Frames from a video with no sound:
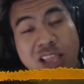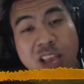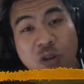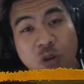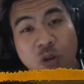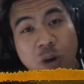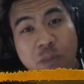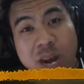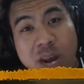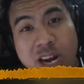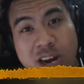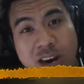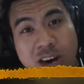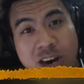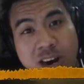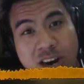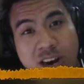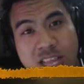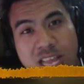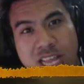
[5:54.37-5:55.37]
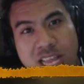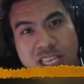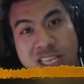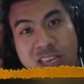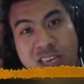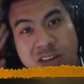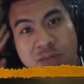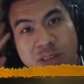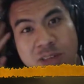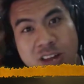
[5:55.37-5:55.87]
tình huống bất ngờ người ta
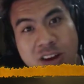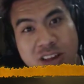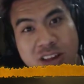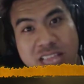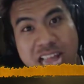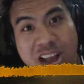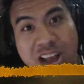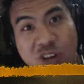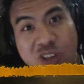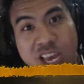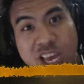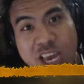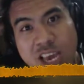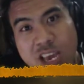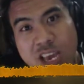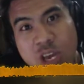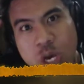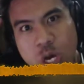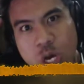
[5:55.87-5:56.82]
chưa bao giờ người ta có thể